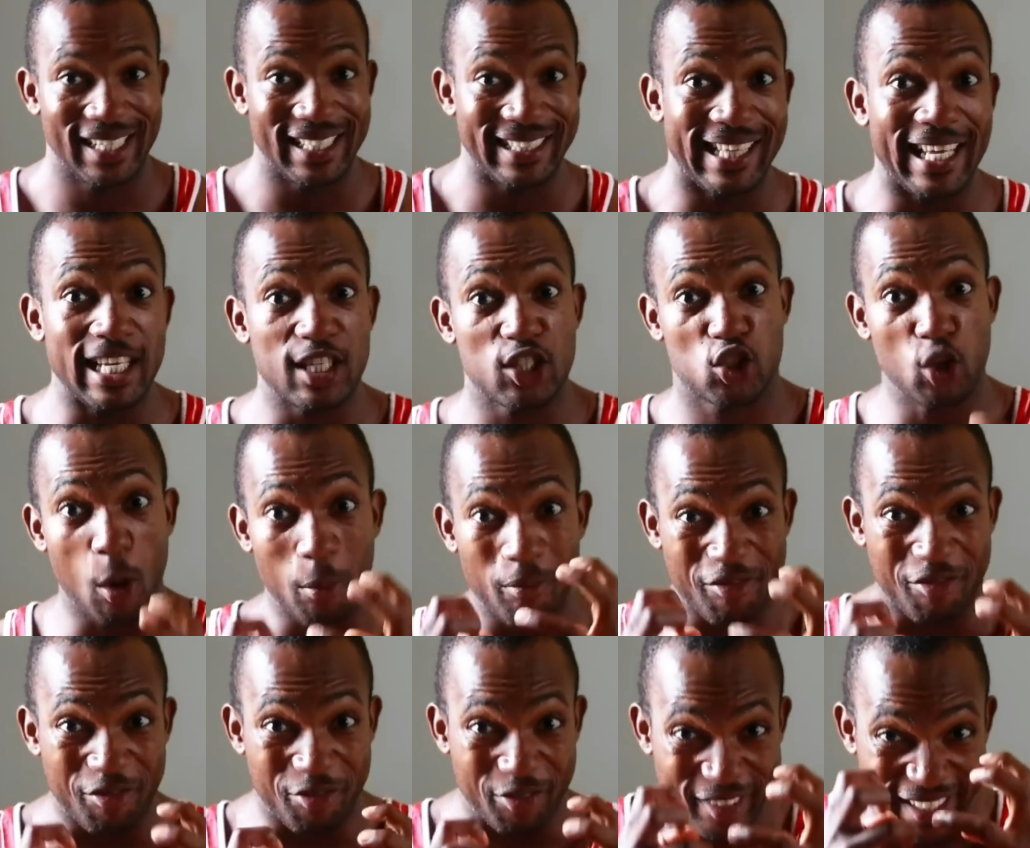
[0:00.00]
des
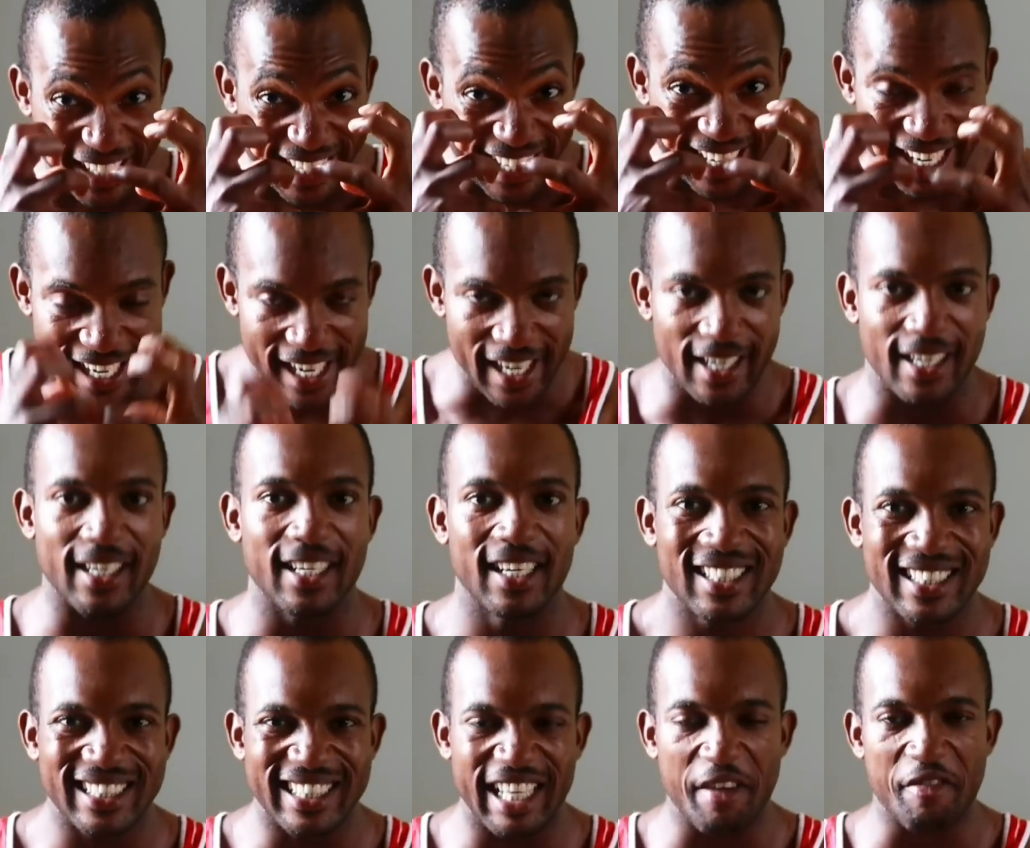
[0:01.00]
hommes virils,
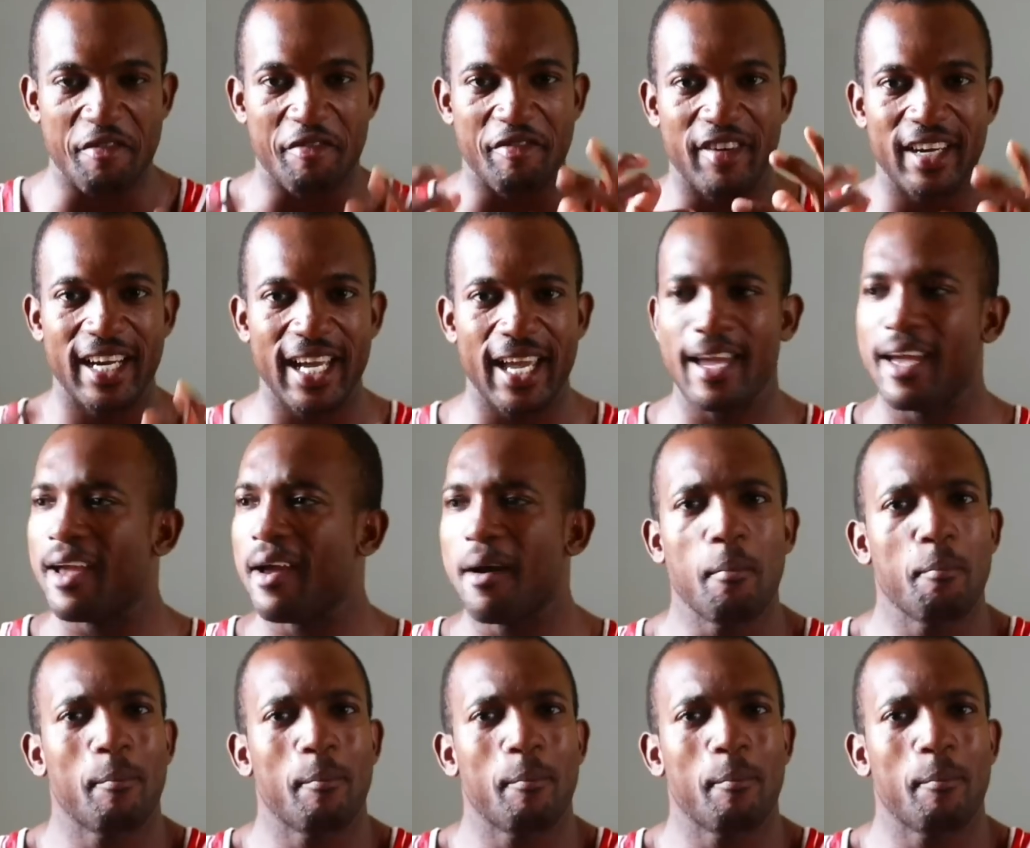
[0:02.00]
des vrais.